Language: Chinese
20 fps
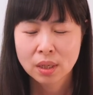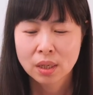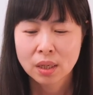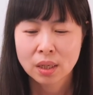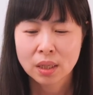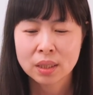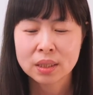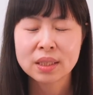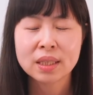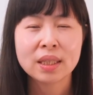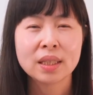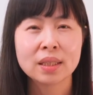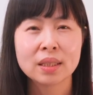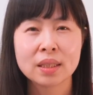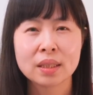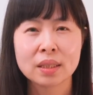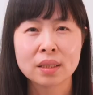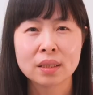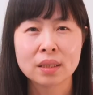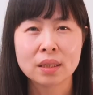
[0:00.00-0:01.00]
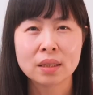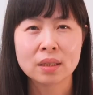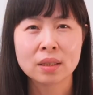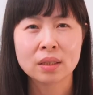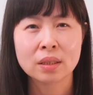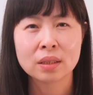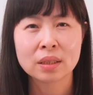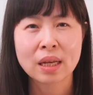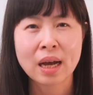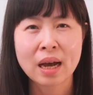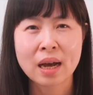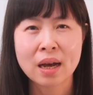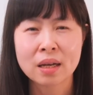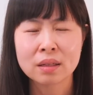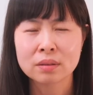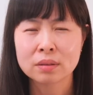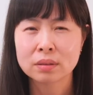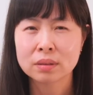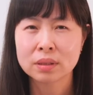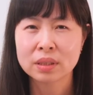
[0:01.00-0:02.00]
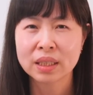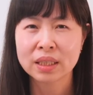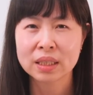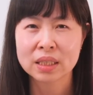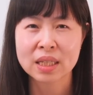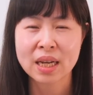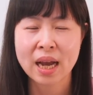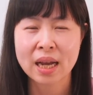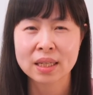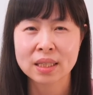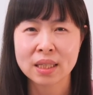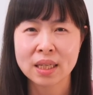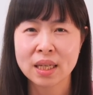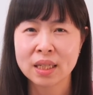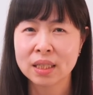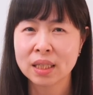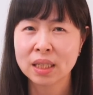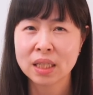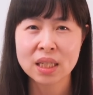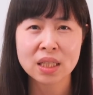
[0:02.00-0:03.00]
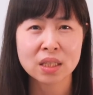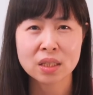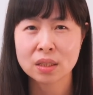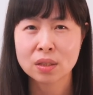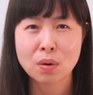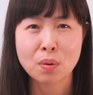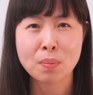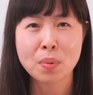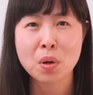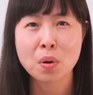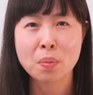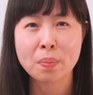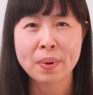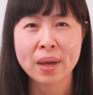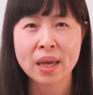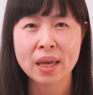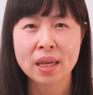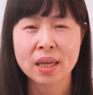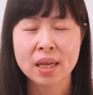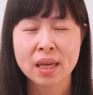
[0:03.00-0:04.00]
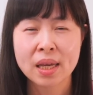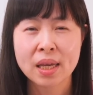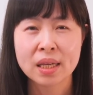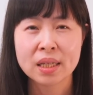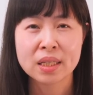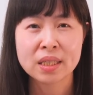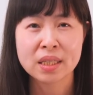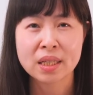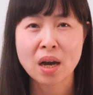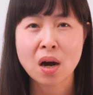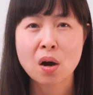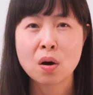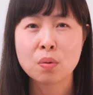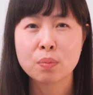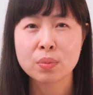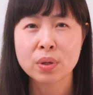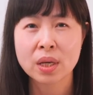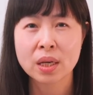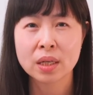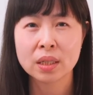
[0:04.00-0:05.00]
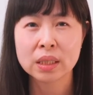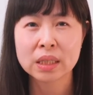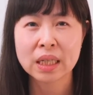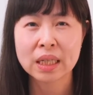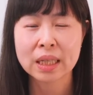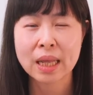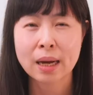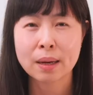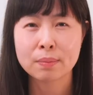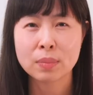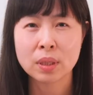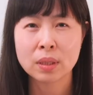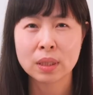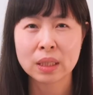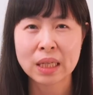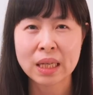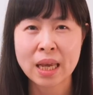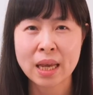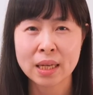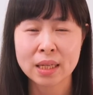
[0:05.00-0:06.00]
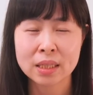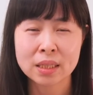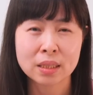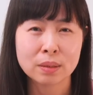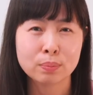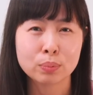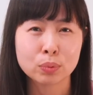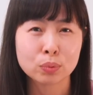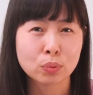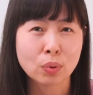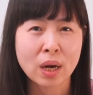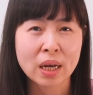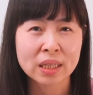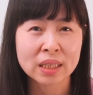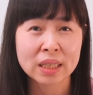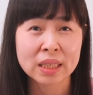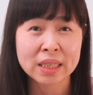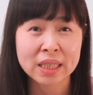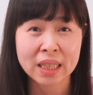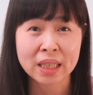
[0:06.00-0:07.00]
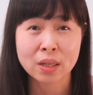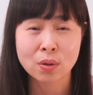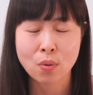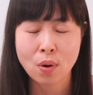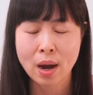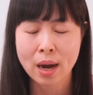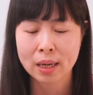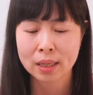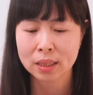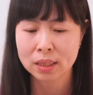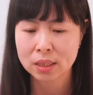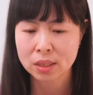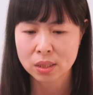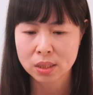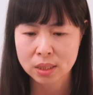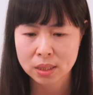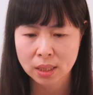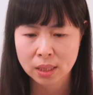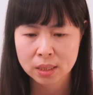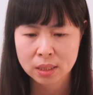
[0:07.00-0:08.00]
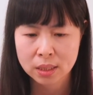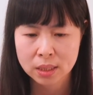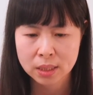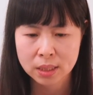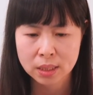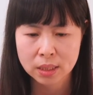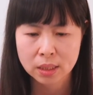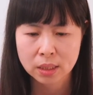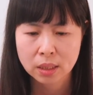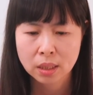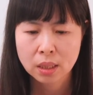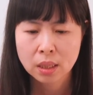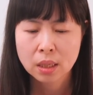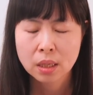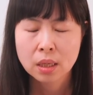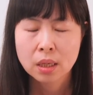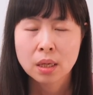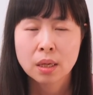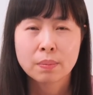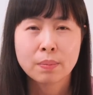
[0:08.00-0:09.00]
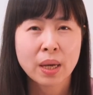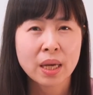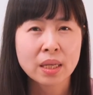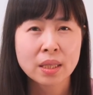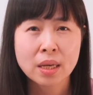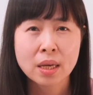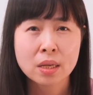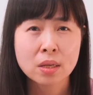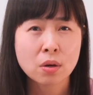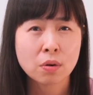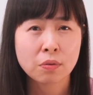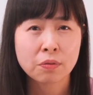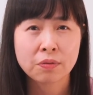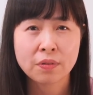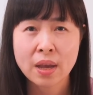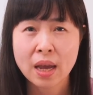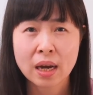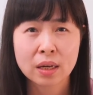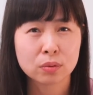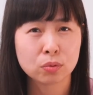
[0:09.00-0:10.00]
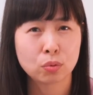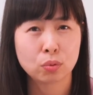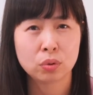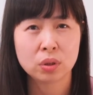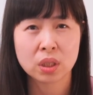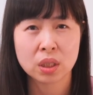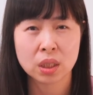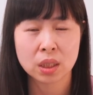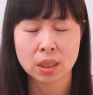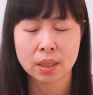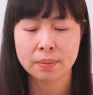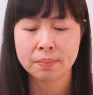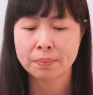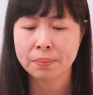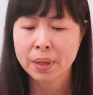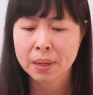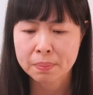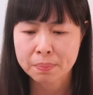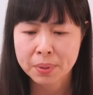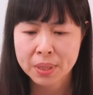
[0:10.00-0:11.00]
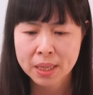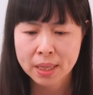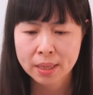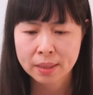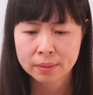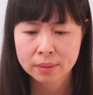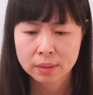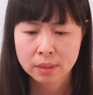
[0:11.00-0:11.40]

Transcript: 而且呢，呃，它这个产业呢，一直都没有被消灭，而且他们也一直不断的进化跟升级，每一天有非常多的人被骗，